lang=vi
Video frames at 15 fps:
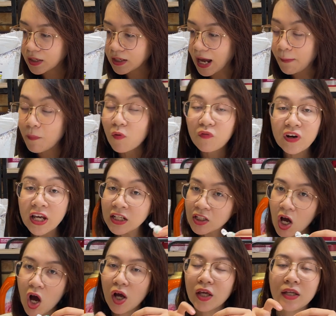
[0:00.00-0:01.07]
ngậm một viên
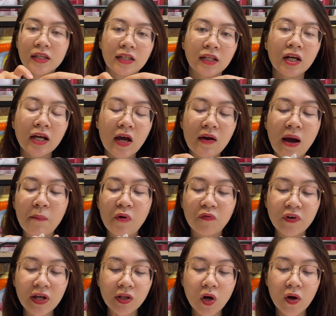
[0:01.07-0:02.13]
thôi nó kêu ngậm một
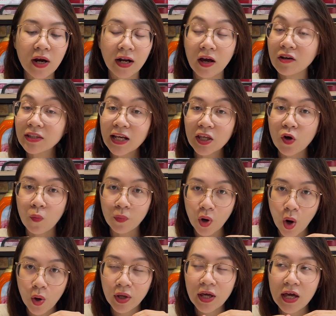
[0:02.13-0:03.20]
viên thôi là có tác dụng
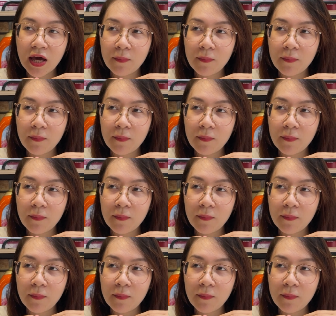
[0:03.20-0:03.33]
rồi